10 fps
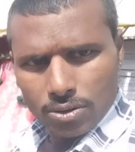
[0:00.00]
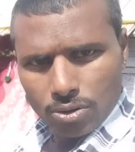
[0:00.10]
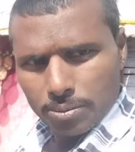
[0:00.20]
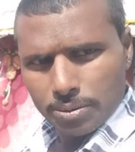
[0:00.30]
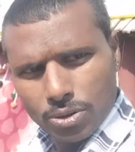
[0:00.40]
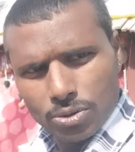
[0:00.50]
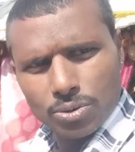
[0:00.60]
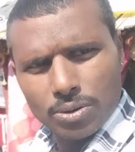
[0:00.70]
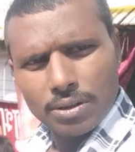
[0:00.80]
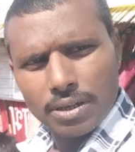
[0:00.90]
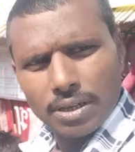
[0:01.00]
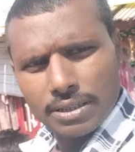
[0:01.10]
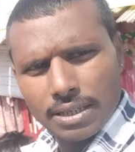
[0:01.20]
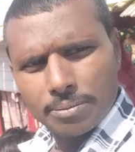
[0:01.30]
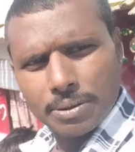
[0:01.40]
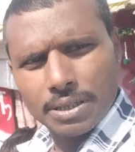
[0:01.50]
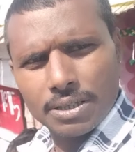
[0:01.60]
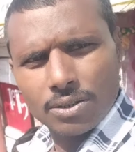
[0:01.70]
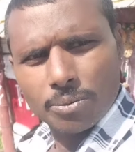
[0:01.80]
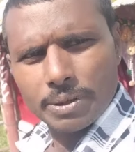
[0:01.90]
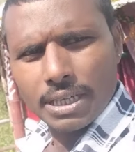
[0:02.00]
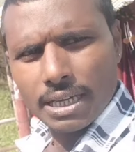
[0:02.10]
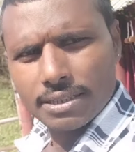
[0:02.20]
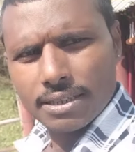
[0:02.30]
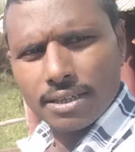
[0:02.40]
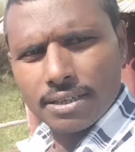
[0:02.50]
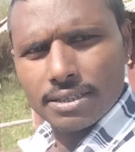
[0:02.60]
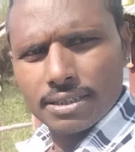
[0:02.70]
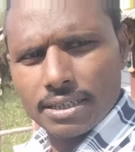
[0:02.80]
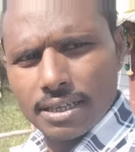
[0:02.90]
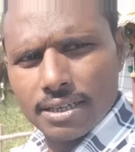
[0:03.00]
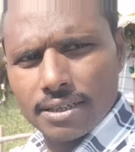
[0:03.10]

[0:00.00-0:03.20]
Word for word: तो अभी दोस्तों अंदर भी इनको बिठाते हैं ले चल के